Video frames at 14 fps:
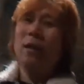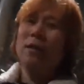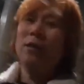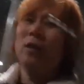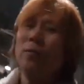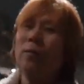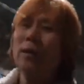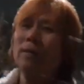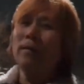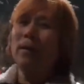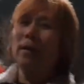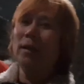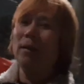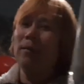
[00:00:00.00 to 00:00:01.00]
Tingnan po
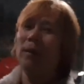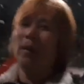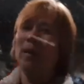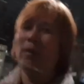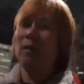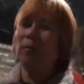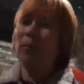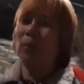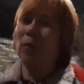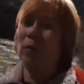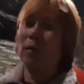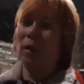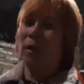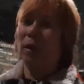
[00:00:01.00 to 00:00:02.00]
napak napakaganda po
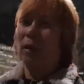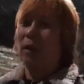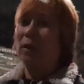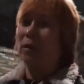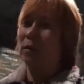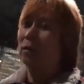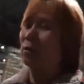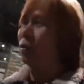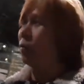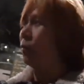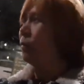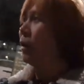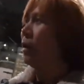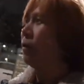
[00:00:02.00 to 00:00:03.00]
ng
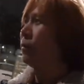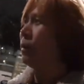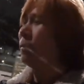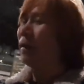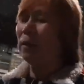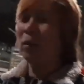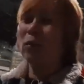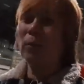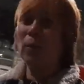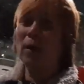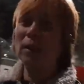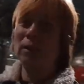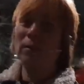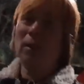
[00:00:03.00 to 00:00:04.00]
snow. Binabati ko po
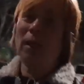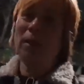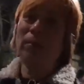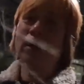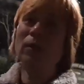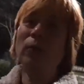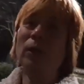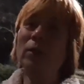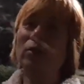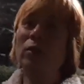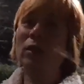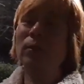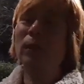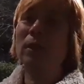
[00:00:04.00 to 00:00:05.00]
ng ating mga kaibigan. Buenos
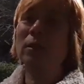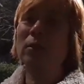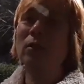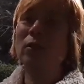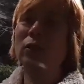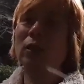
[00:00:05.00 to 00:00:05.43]
dias, Pinas, Snow